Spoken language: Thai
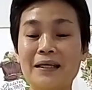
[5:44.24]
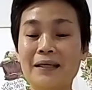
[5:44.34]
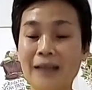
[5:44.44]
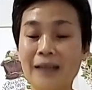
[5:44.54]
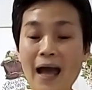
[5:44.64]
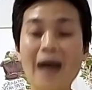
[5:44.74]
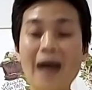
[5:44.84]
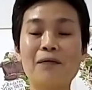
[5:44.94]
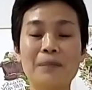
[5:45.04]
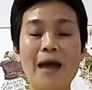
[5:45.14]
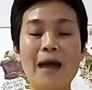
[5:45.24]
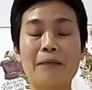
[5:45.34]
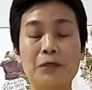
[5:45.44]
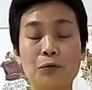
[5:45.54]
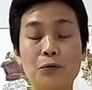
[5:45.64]
มีข้าวมี
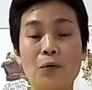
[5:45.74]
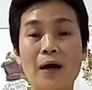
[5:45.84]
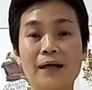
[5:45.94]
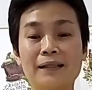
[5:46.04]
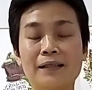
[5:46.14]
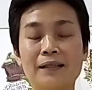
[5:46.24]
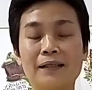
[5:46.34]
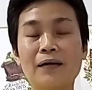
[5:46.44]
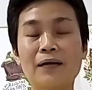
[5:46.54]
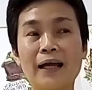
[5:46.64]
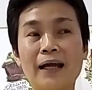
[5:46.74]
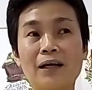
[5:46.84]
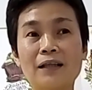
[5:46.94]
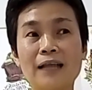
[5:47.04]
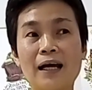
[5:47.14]
ผักมีถั่ว ของไก่
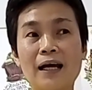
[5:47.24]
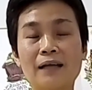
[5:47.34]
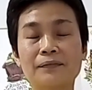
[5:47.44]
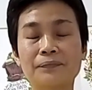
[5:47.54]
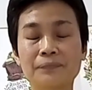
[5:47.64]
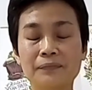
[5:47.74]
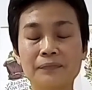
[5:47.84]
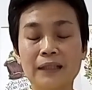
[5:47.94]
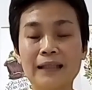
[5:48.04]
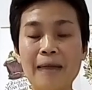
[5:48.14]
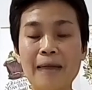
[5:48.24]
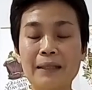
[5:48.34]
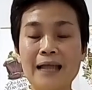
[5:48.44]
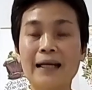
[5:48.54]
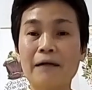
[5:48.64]
ก็จะติดตา
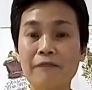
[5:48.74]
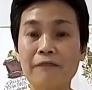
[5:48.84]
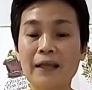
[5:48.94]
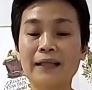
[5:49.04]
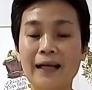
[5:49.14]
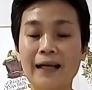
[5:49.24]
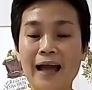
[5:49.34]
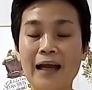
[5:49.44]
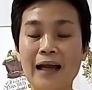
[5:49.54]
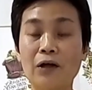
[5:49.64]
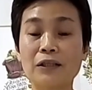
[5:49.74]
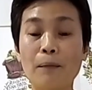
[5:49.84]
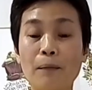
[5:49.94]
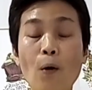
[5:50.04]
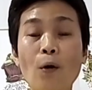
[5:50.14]
มอาจารย์ทางเฟซทางไลน์แล้วก็
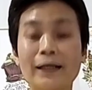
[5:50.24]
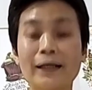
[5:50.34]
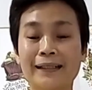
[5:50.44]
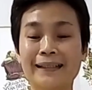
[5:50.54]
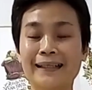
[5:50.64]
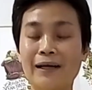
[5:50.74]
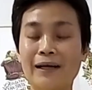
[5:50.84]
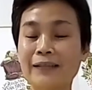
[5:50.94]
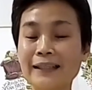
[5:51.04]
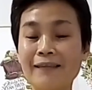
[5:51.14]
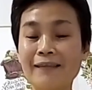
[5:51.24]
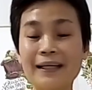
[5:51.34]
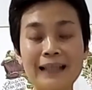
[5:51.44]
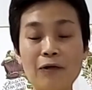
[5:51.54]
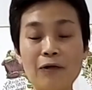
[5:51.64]
จะโพสต์เราก็ตั้งใจ
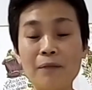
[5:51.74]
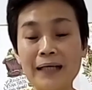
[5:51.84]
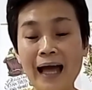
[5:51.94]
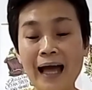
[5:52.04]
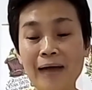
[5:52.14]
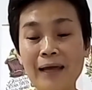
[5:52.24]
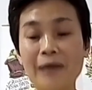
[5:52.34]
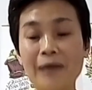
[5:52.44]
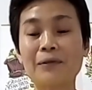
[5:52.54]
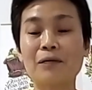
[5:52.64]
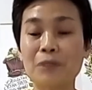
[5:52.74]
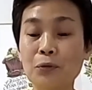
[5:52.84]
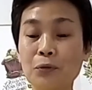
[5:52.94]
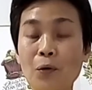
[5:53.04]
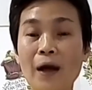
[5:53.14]
ว่าเอ้เราก็มีข้าวแล้ว เรา
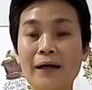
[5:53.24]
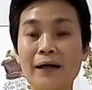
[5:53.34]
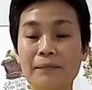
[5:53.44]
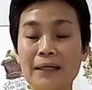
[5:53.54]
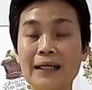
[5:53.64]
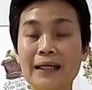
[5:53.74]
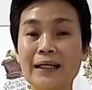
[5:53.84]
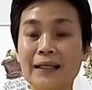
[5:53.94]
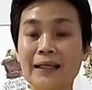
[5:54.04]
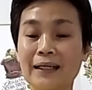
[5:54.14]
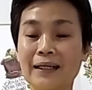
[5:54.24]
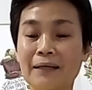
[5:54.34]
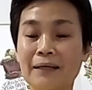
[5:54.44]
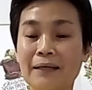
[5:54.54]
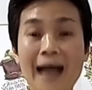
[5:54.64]
มีถั่ว มี
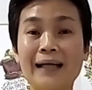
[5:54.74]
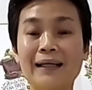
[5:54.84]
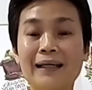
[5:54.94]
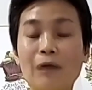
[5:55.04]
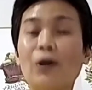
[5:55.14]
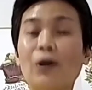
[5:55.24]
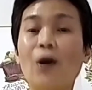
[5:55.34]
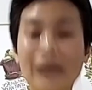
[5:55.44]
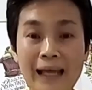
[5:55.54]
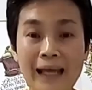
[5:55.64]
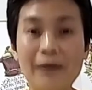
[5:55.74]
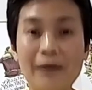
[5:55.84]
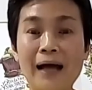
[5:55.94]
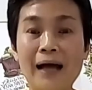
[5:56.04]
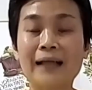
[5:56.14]
ผักเราก็รอดแล้ว
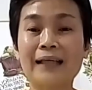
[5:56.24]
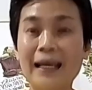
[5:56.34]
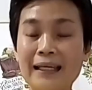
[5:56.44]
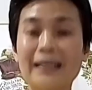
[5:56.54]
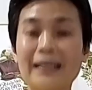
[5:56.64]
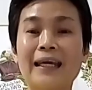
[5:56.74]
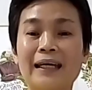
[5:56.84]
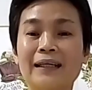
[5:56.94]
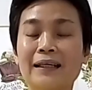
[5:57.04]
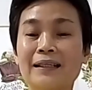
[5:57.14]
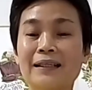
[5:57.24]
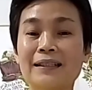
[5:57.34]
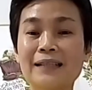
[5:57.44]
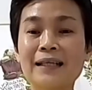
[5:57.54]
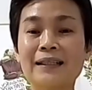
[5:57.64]
ค่ะแค่นี้เอง
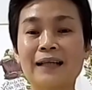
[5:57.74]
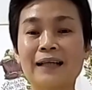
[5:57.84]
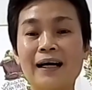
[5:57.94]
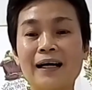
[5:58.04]
ซึ่ง